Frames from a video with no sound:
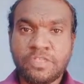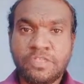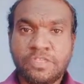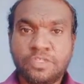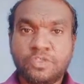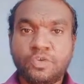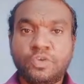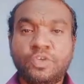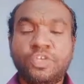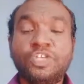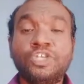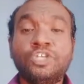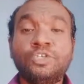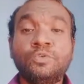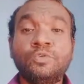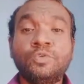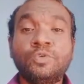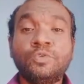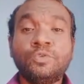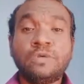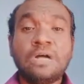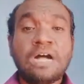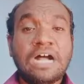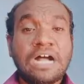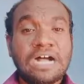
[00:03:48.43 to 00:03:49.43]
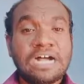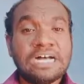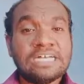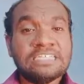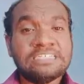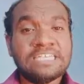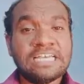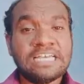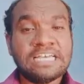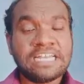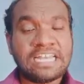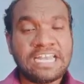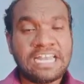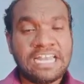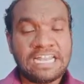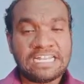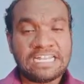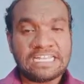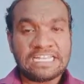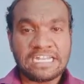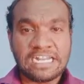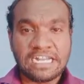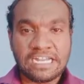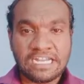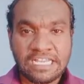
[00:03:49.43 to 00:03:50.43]
ஸோ இதுவும் அந்த
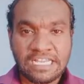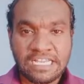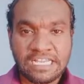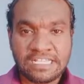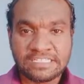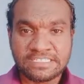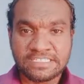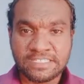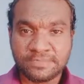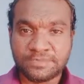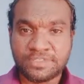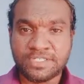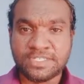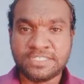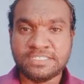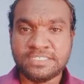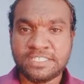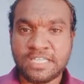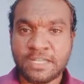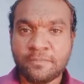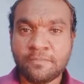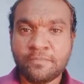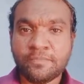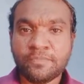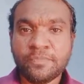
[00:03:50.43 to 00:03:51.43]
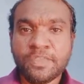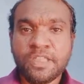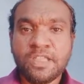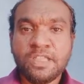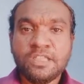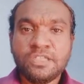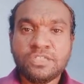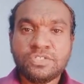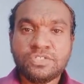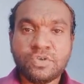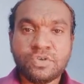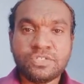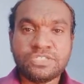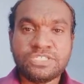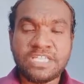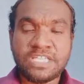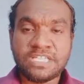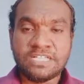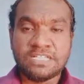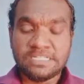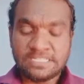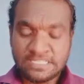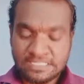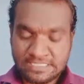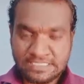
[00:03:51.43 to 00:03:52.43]
ரிலேட்டடான சப்ஜெக்ட் தான்
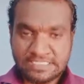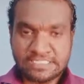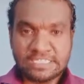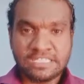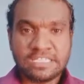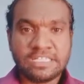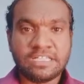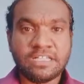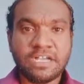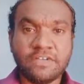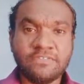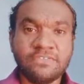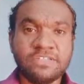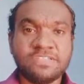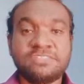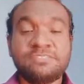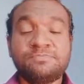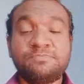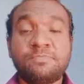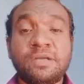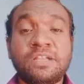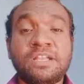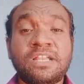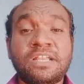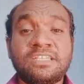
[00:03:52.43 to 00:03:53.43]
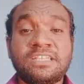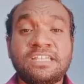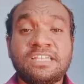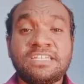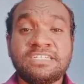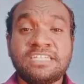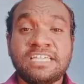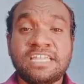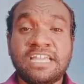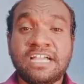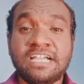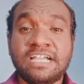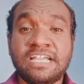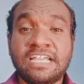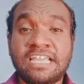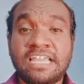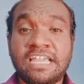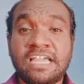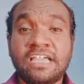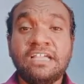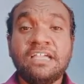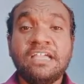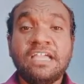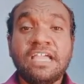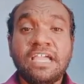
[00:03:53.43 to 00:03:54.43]
சோசியல் சர்வீஸ் பண்ண தானே செய்கிறாங்க இல்லையா
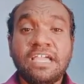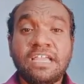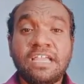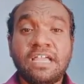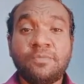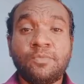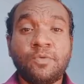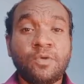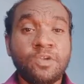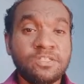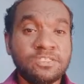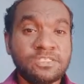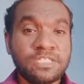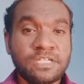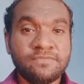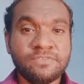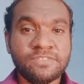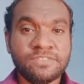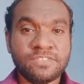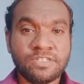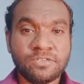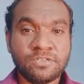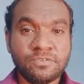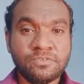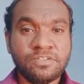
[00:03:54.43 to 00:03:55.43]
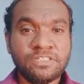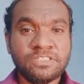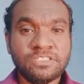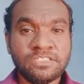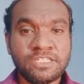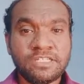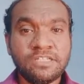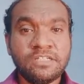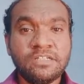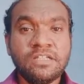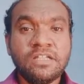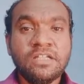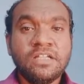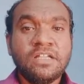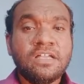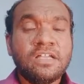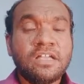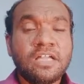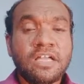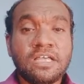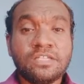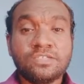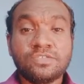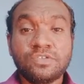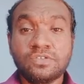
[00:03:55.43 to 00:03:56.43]
எல்லா போலீஸ் ஆஃபீஸரும் வந்துட்டு
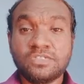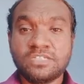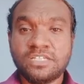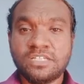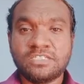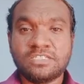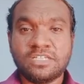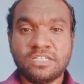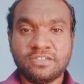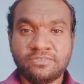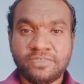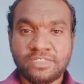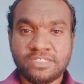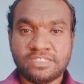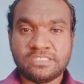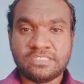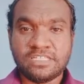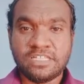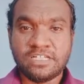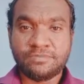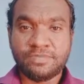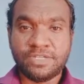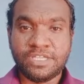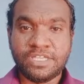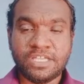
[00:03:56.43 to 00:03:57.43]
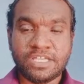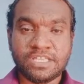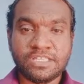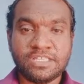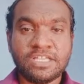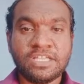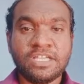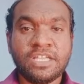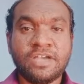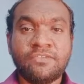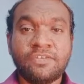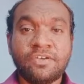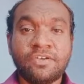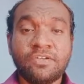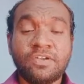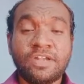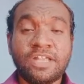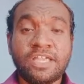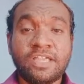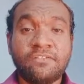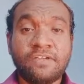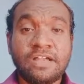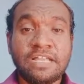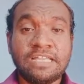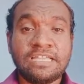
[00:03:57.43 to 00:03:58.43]
சோசியல் சர்வீஸ் அப்படிங்கிறது
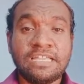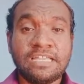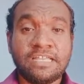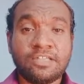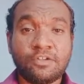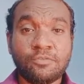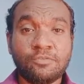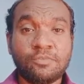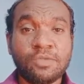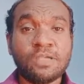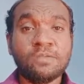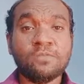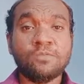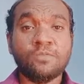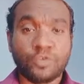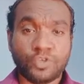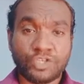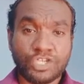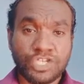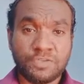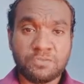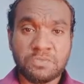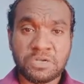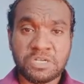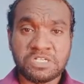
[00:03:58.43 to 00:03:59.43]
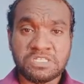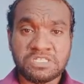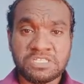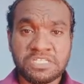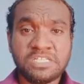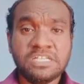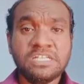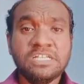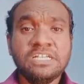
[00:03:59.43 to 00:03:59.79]
அவங்களுடைய வாழ்க்கையில் ரொம்ப முக்கியமானது